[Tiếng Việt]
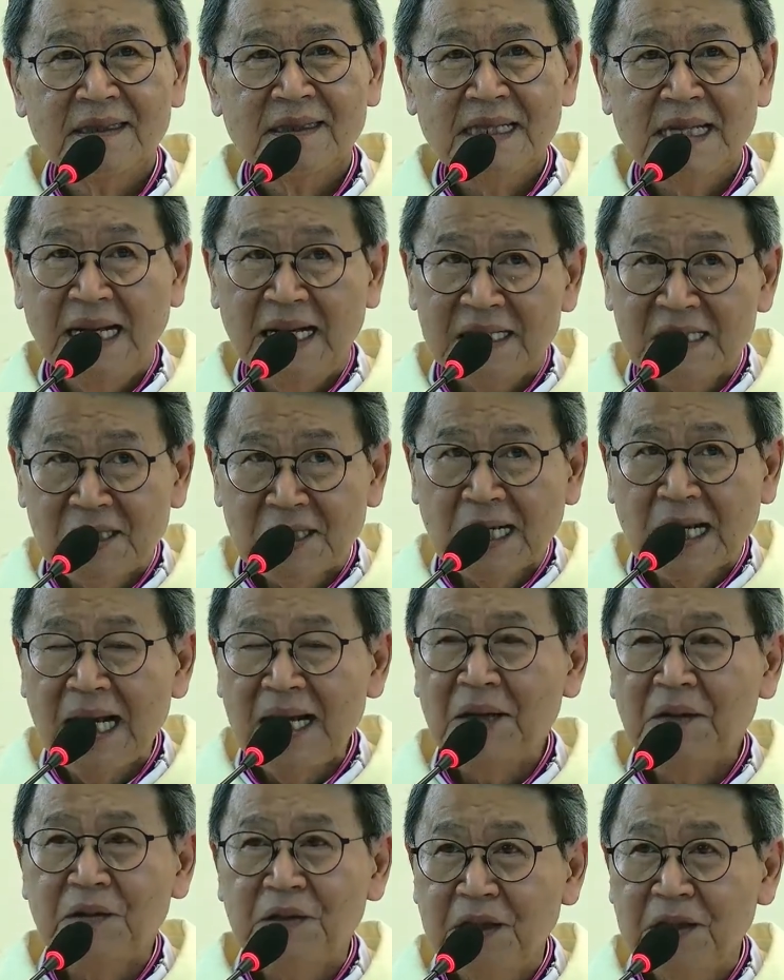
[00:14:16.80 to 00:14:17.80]
Cái hành
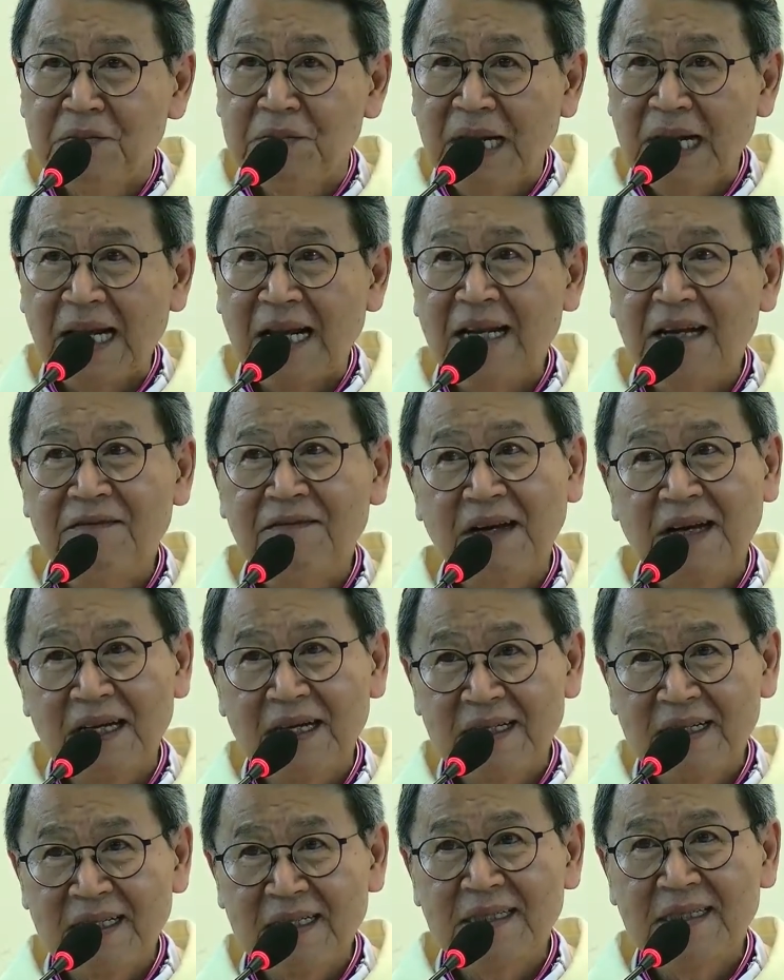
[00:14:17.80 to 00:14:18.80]
trang của Đức Mẹ là
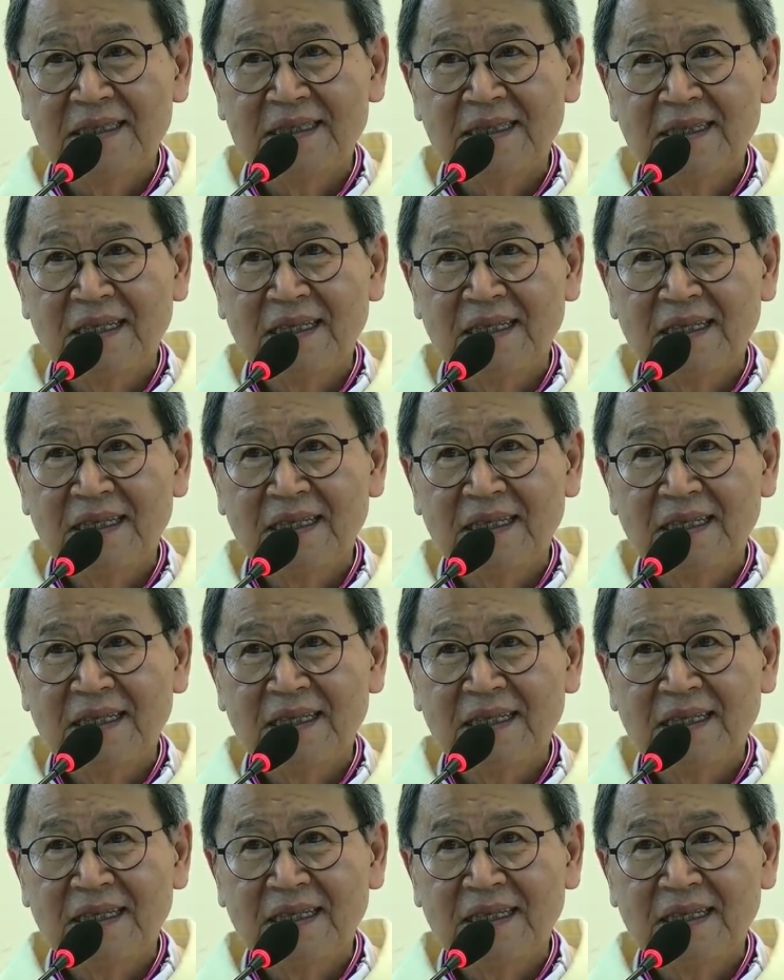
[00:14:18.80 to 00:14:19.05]
vậy đấy.